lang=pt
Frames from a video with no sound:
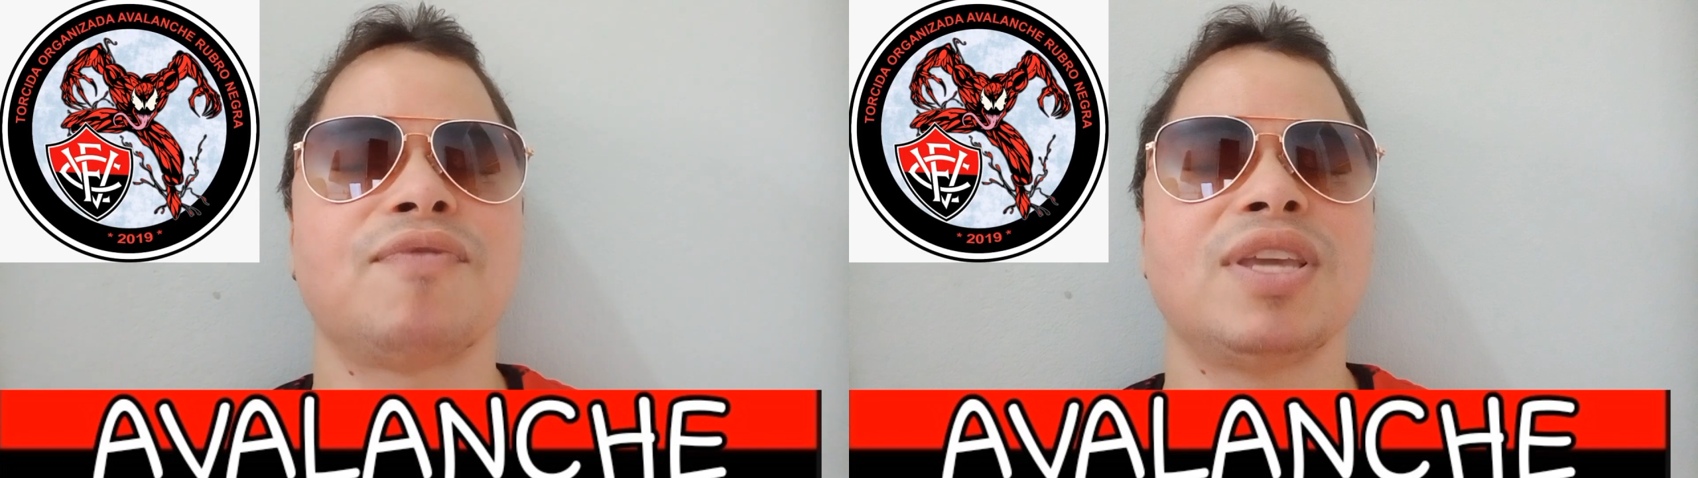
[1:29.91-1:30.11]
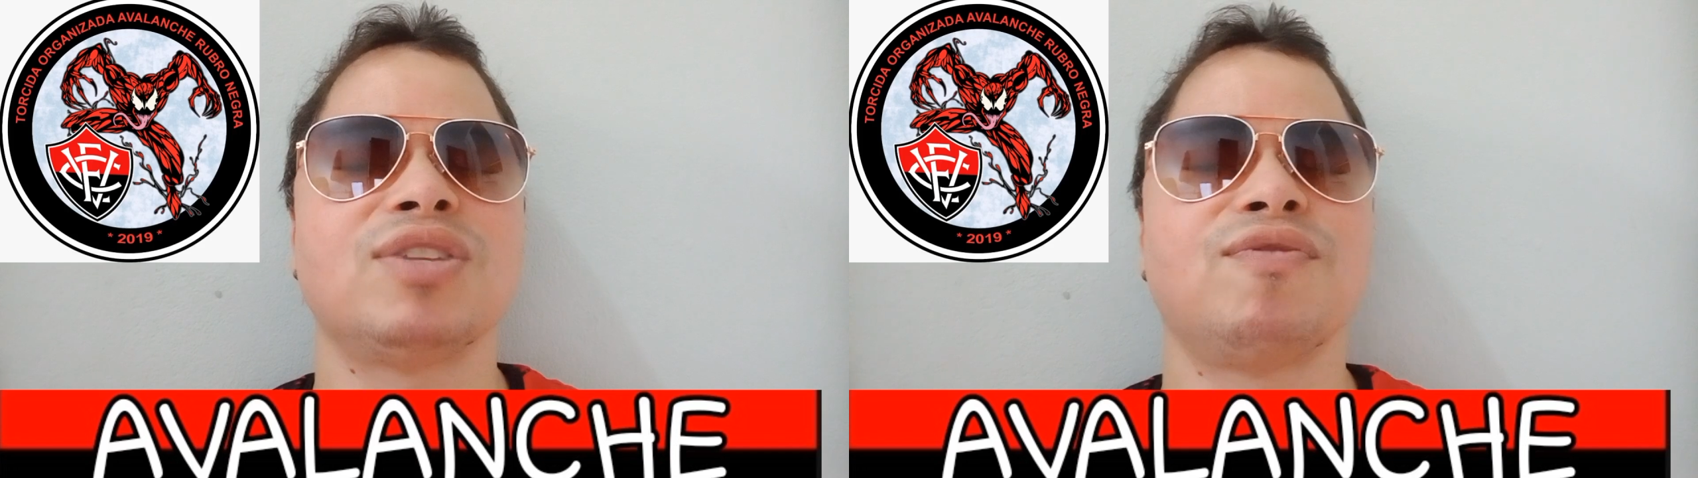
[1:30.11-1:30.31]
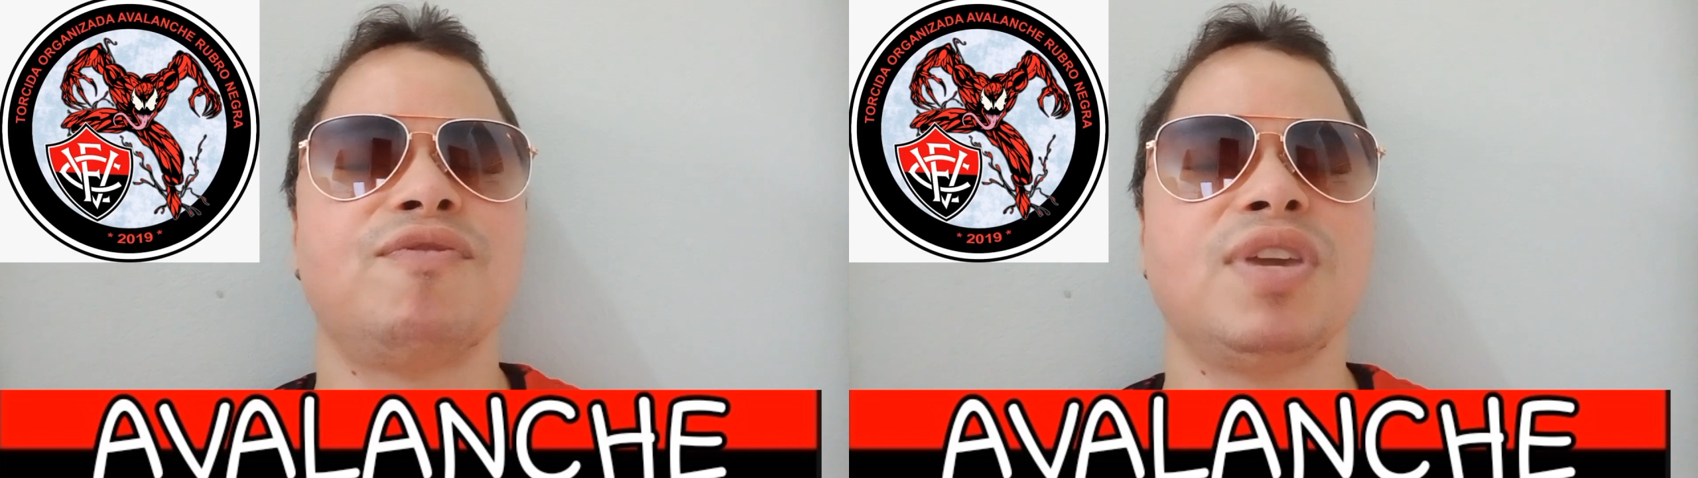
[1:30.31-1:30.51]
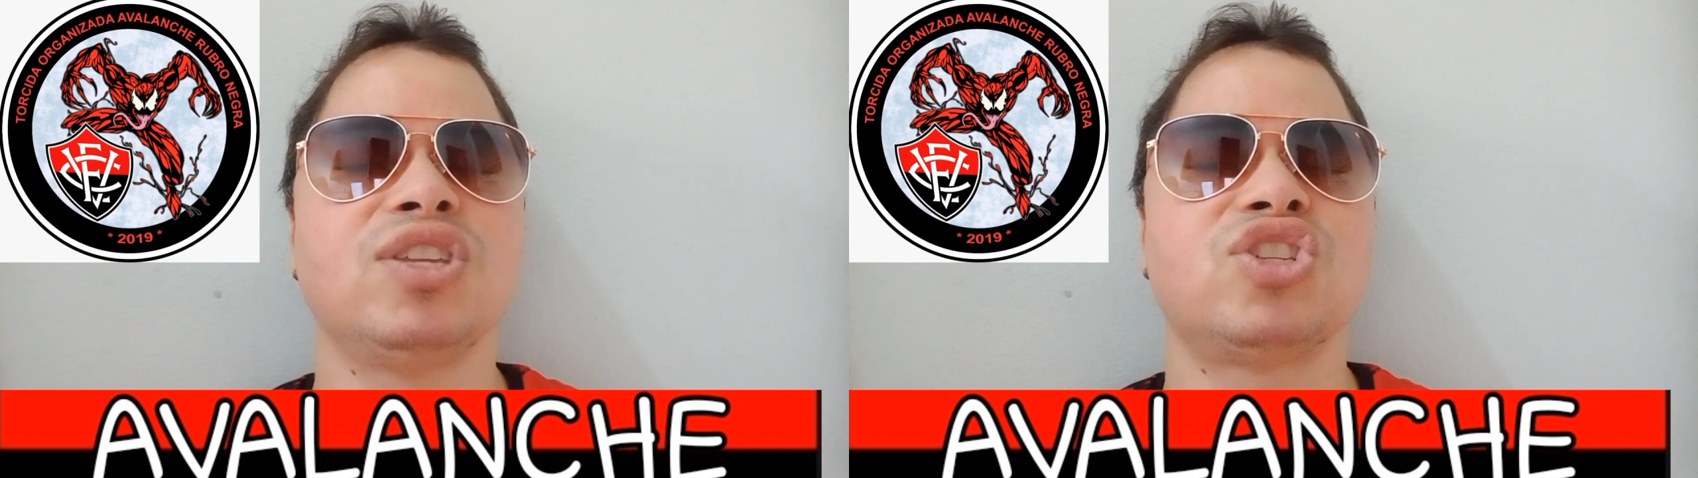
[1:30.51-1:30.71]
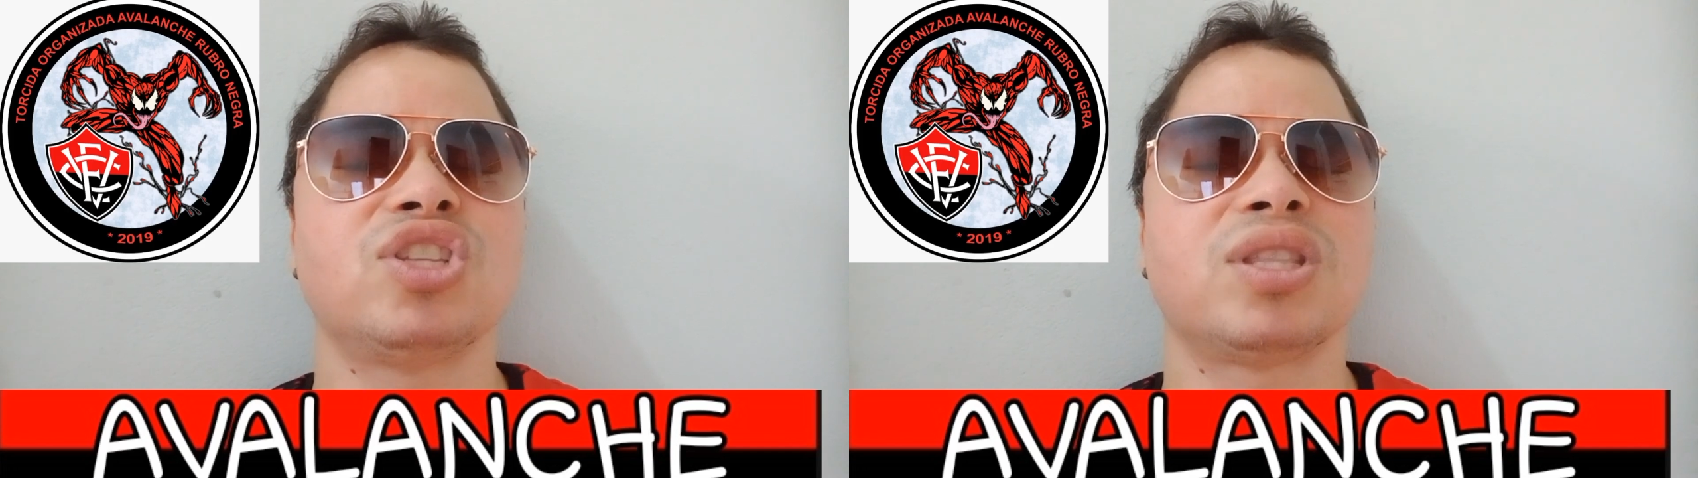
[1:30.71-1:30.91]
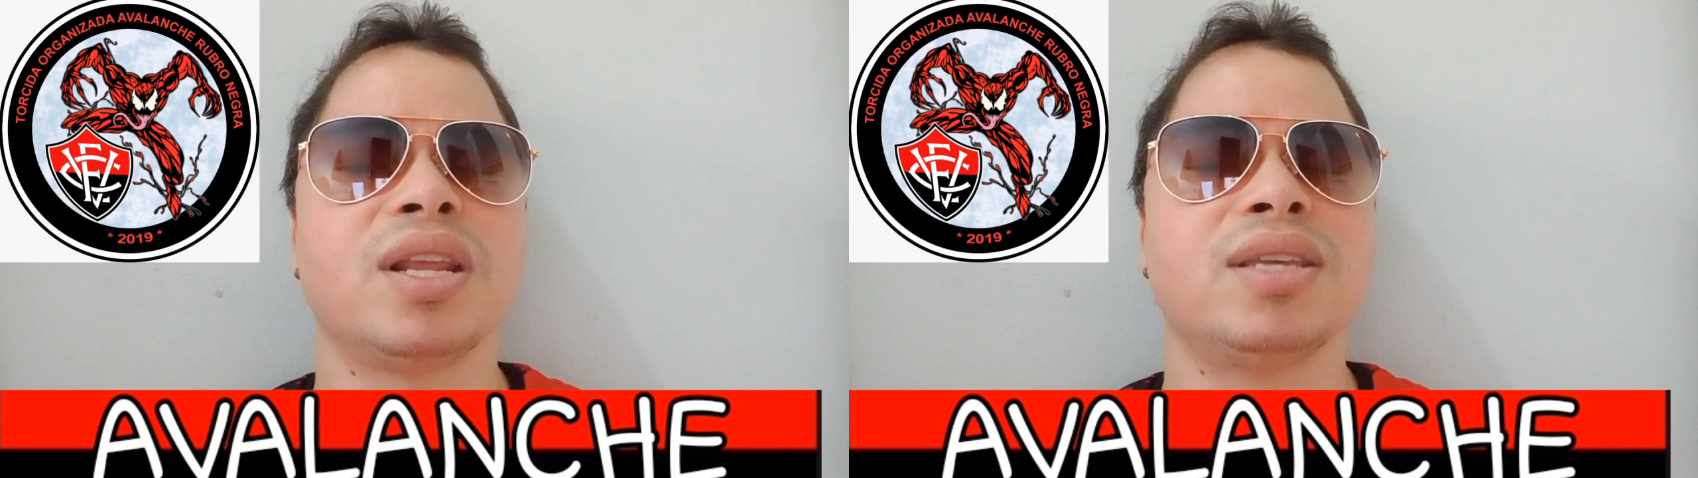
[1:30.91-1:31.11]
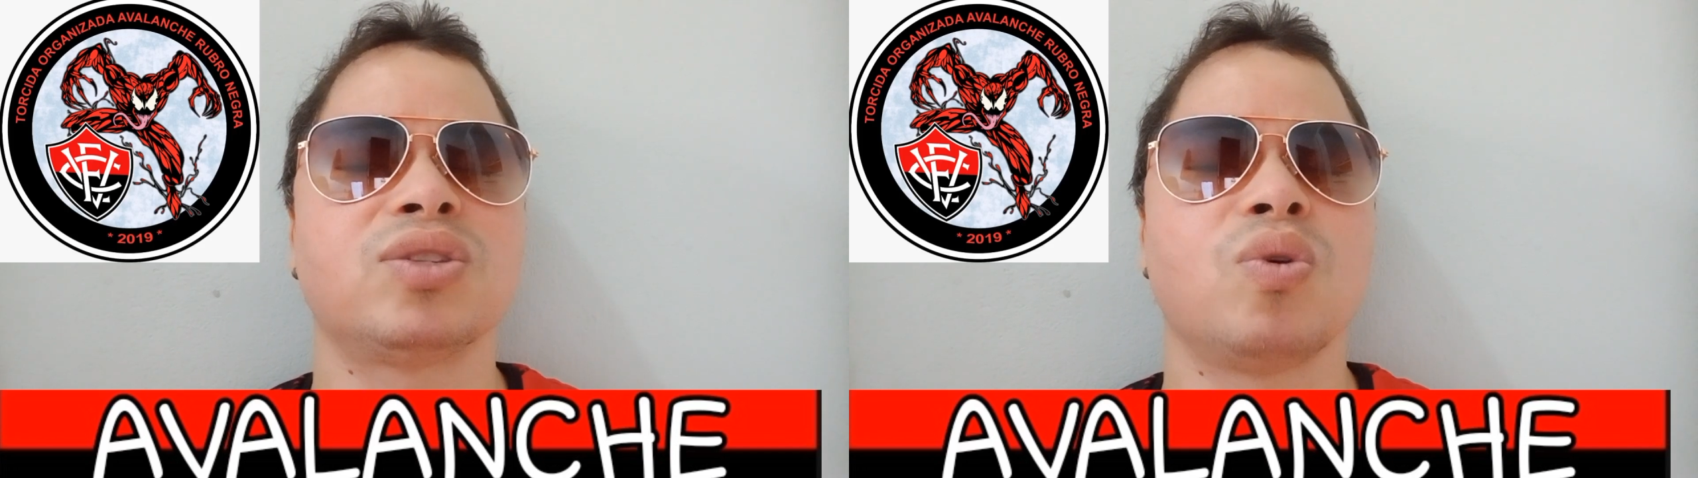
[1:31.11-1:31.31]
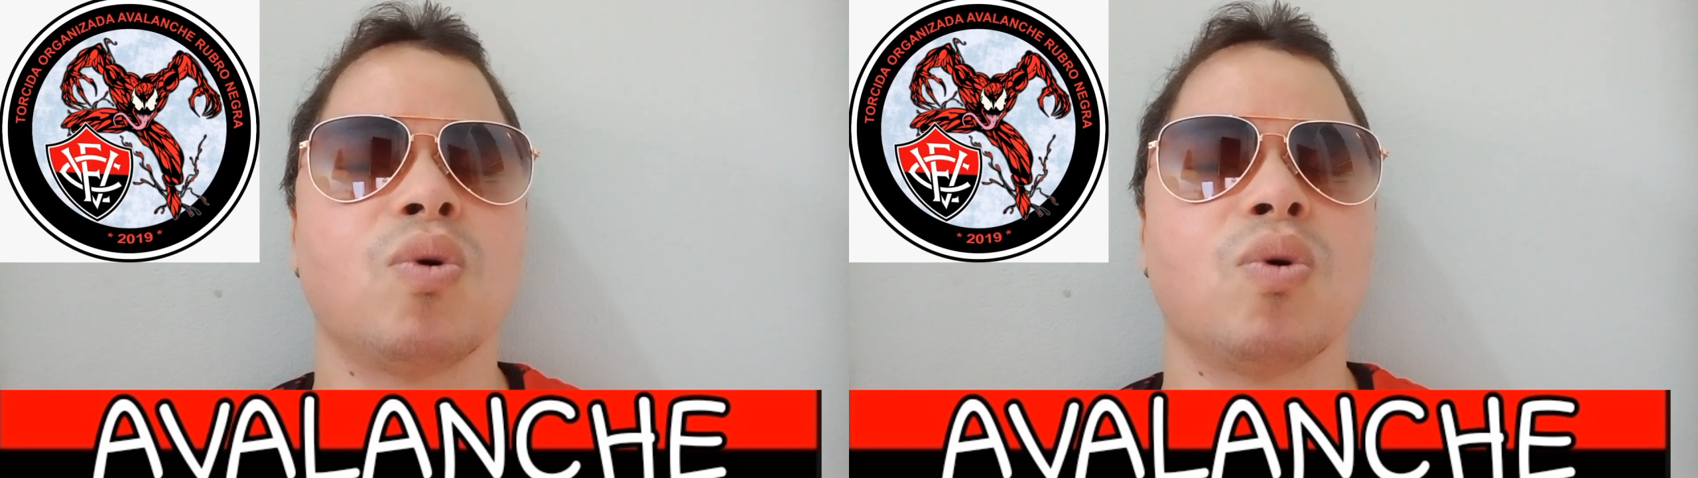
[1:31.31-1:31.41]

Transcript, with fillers: fez 23